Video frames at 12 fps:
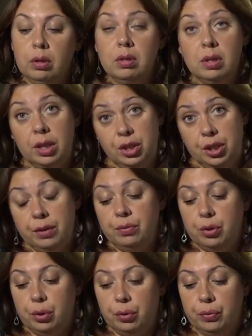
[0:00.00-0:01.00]
«Зачем
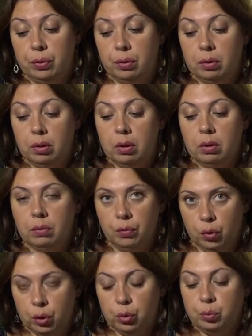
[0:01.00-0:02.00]
веревку?»
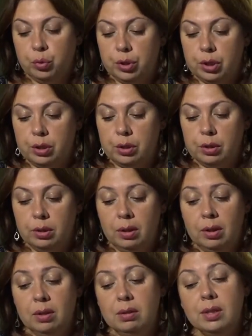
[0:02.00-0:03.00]
«Воду мутить».
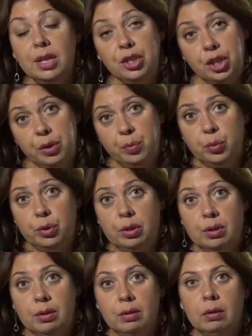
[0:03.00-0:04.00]
«Зачем
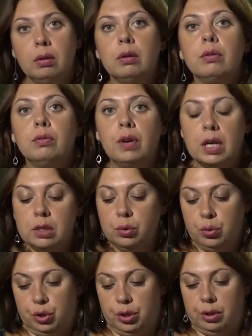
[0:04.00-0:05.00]
мутить?» «Вас
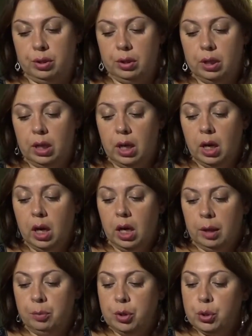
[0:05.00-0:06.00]
душить».
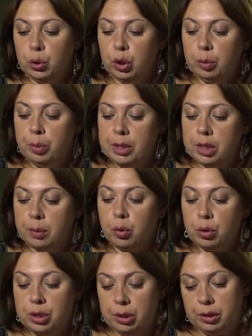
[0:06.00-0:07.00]
Бесенок быстро
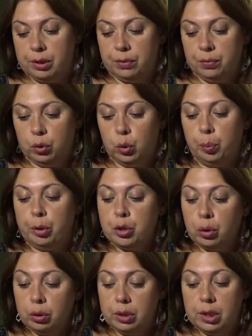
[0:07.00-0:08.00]
бросился в воду,
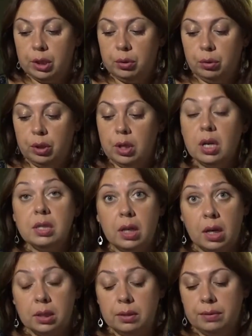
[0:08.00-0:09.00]
пришел к деду и
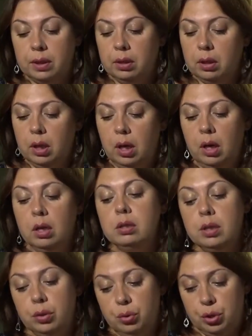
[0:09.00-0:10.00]
рассказывает.
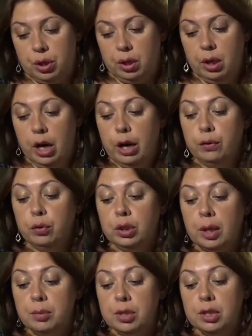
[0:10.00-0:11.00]
«Дедушка, вон
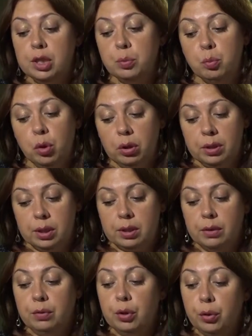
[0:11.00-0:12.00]
там сидит молодец,
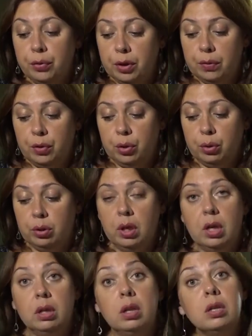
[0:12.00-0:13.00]
веревки вьет
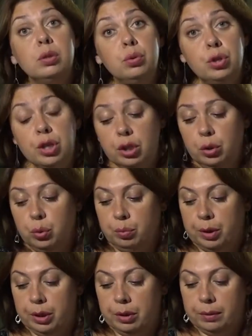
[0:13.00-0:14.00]
нас душить
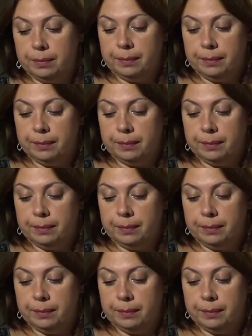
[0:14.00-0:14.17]
думает.